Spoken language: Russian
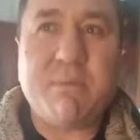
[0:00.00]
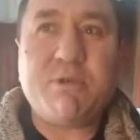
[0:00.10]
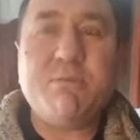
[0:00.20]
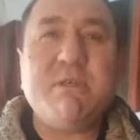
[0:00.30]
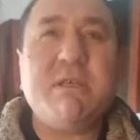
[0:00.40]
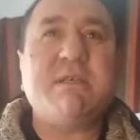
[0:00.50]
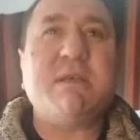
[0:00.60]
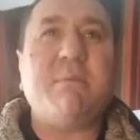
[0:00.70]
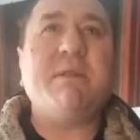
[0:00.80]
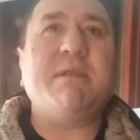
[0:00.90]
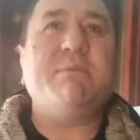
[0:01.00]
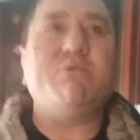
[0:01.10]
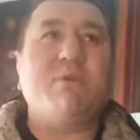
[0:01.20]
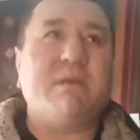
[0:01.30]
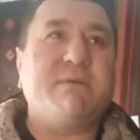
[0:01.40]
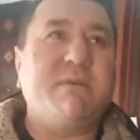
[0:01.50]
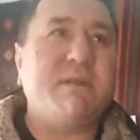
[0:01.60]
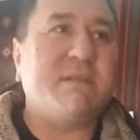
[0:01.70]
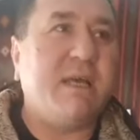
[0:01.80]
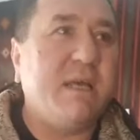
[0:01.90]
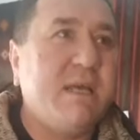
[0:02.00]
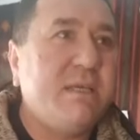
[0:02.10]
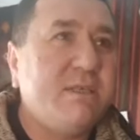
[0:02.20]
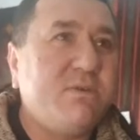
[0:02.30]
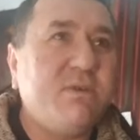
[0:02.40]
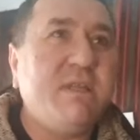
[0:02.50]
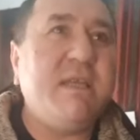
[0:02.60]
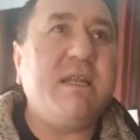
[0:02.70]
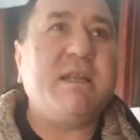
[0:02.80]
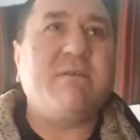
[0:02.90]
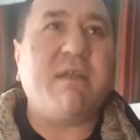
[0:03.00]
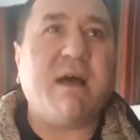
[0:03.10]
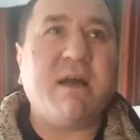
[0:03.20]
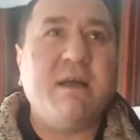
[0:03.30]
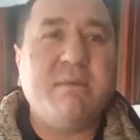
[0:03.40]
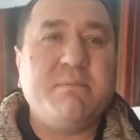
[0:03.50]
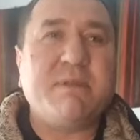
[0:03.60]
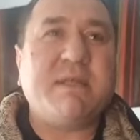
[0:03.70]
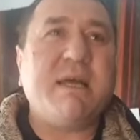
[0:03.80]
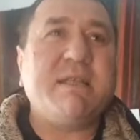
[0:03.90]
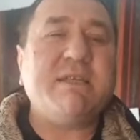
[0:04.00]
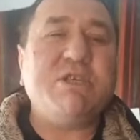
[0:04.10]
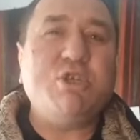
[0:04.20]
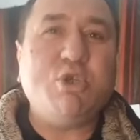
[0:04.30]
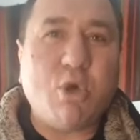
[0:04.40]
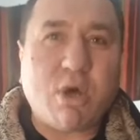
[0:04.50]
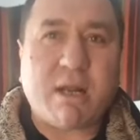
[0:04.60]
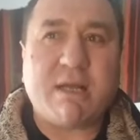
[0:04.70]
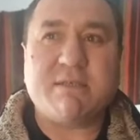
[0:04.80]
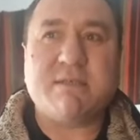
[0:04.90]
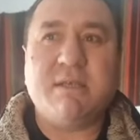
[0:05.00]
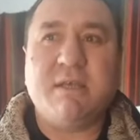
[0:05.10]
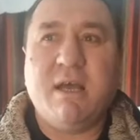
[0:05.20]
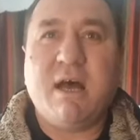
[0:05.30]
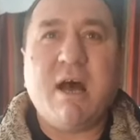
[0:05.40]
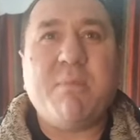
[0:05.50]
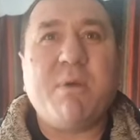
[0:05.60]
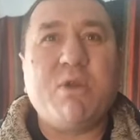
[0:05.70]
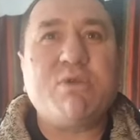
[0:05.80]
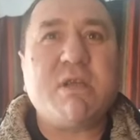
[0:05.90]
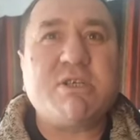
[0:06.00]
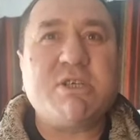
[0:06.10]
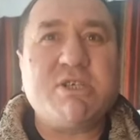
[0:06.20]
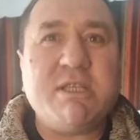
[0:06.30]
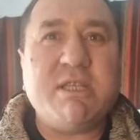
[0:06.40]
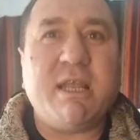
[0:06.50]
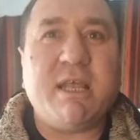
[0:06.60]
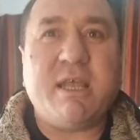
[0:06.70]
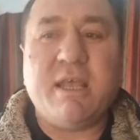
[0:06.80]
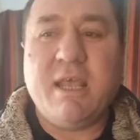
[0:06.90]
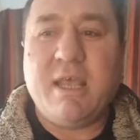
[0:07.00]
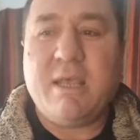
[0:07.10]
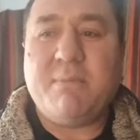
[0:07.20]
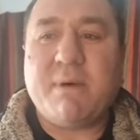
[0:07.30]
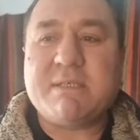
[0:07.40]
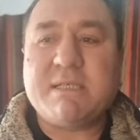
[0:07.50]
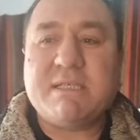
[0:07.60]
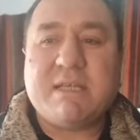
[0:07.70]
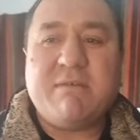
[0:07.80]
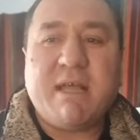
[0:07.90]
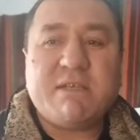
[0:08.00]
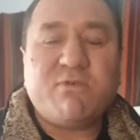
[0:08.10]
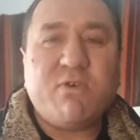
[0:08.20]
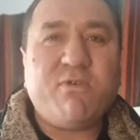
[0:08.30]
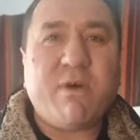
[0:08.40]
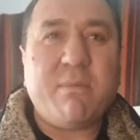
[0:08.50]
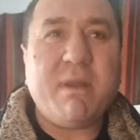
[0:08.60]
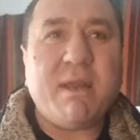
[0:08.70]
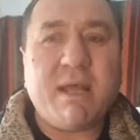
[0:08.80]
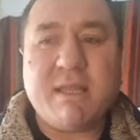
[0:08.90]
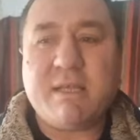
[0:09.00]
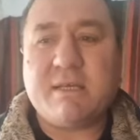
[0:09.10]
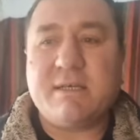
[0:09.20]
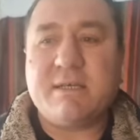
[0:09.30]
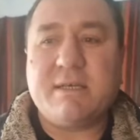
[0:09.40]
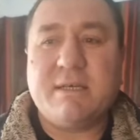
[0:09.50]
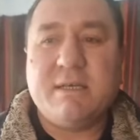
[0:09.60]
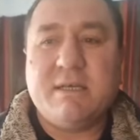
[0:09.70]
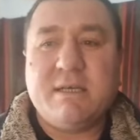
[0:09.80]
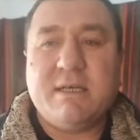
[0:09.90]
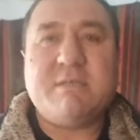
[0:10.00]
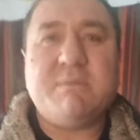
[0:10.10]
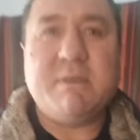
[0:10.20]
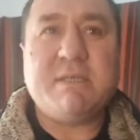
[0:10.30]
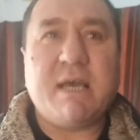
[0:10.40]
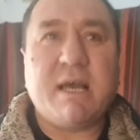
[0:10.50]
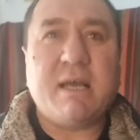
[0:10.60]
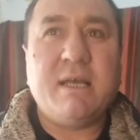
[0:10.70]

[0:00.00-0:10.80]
Почему здесь об этом ничего не говорится? Сегодня Ирина Влах пытается еще раз обмануть наших жителей и поставлять свою фамилию на этих э, э, смесях.